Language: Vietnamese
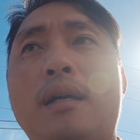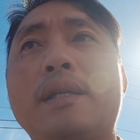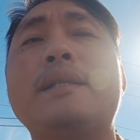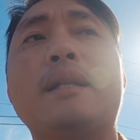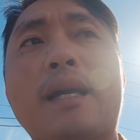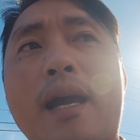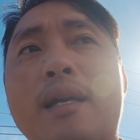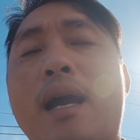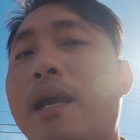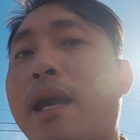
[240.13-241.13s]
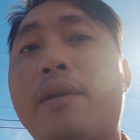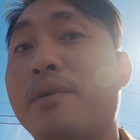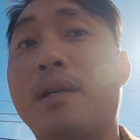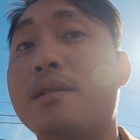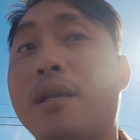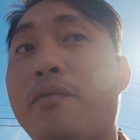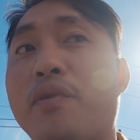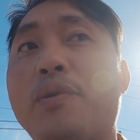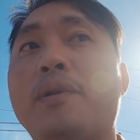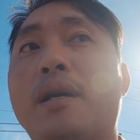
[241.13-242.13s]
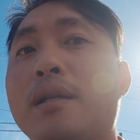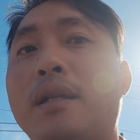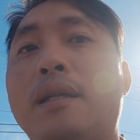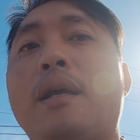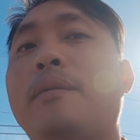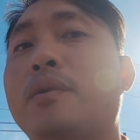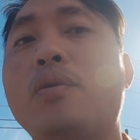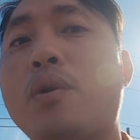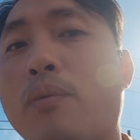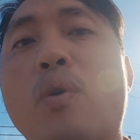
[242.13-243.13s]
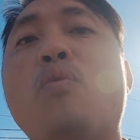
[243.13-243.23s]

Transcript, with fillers: uh, chương trình khác IELTS đó, selfie rồi đó thì để cuối cùng